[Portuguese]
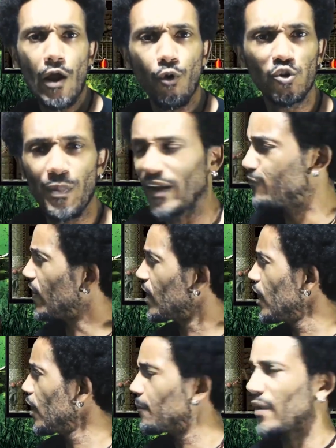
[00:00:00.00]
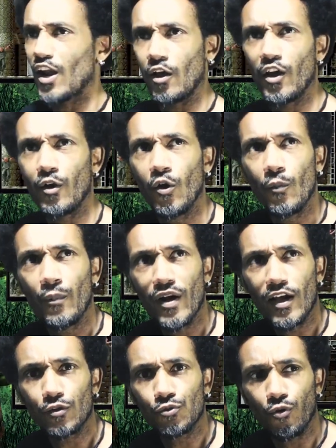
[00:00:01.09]
Aí o outro pega e fala: É, pera, é,
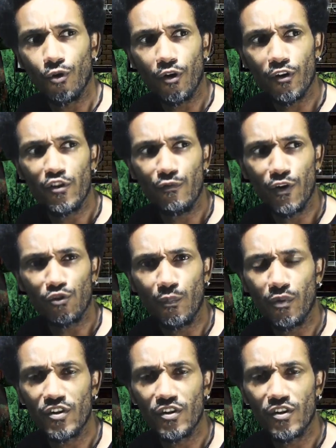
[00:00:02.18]
predador que enfrentou